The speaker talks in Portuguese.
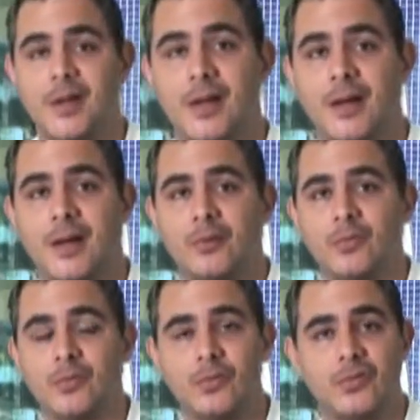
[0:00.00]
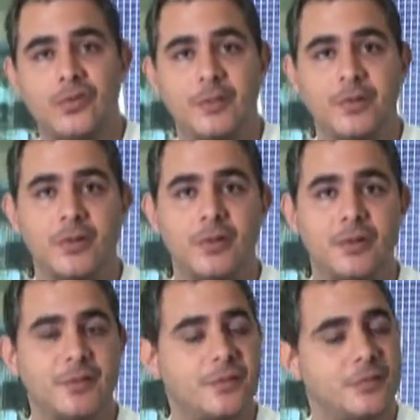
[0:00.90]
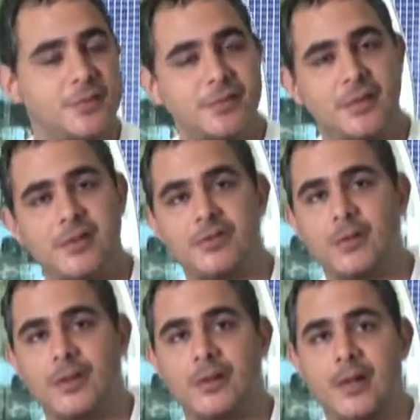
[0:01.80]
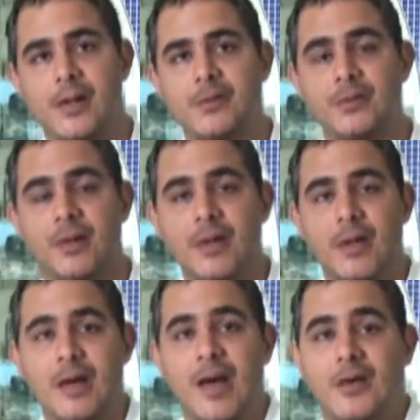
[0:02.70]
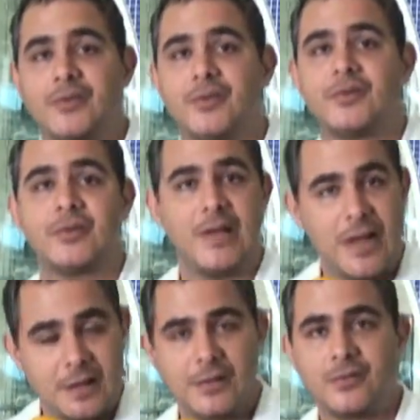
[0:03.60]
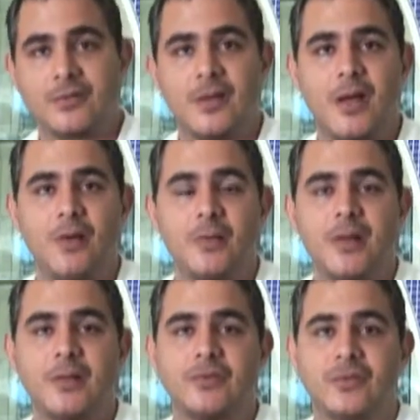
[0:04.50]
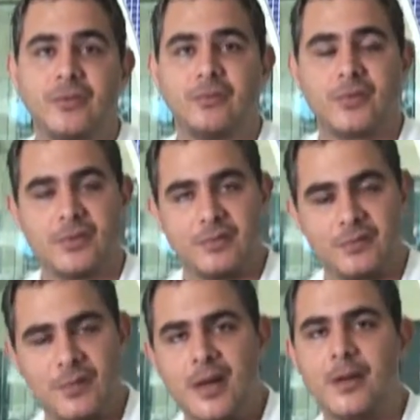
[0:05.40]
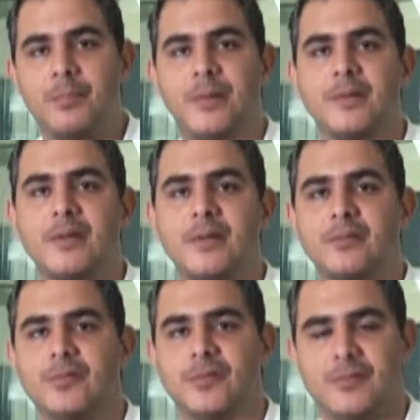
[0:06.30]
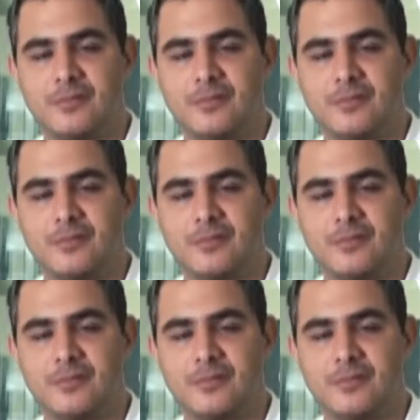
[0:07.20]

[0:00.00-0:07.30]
Ah, os cursos da Microlins são de excelente qualidade. A gente garante realmente que você vai aprender, que você